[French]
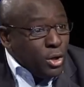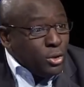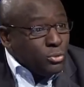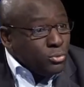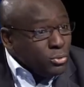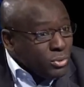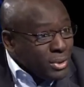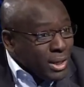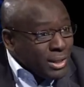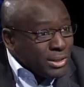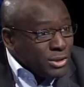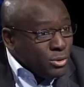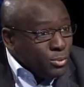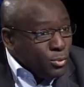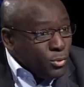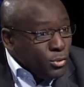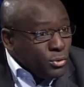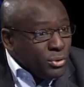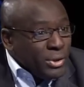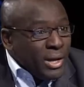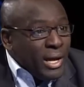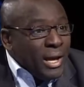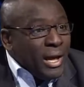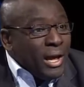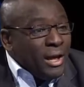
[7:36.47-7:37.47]
tout
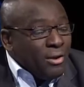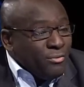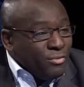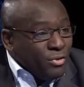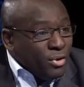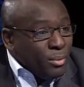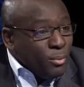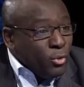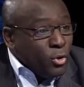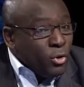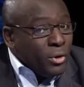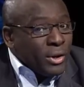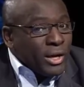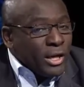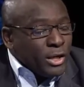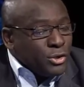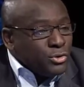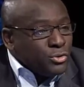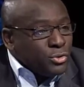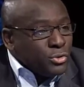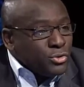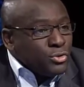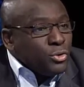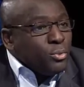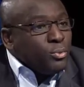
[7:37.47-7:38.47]
azimut est vraiment quelque
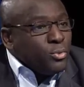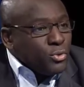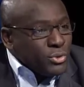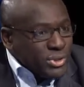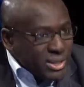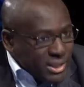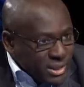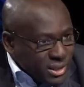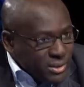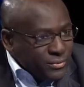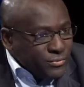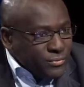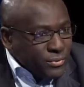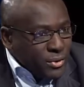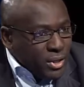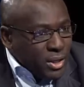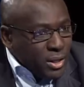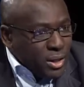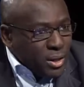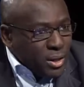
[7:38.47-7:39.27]
chose de positif